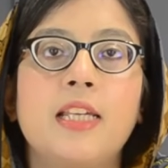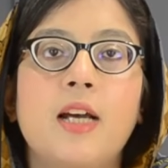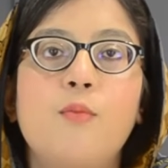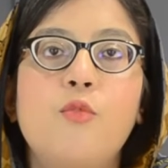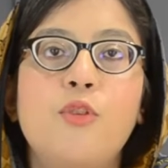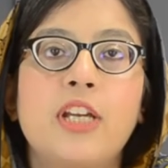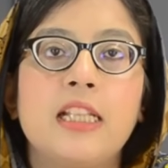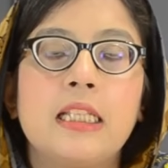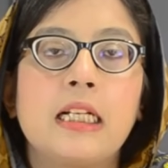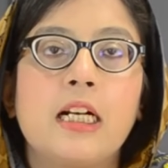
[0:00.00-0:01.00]
या मुंह के
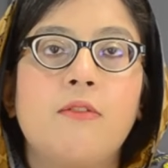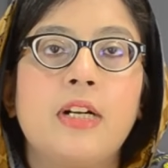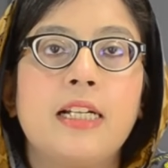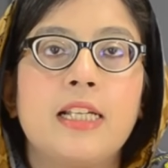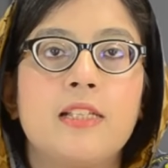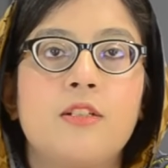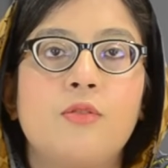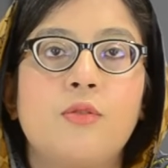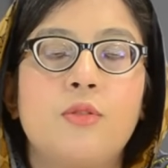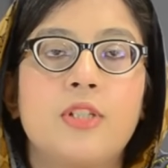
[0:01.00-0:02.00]
अंदर कड़वा टेस्ट जो हो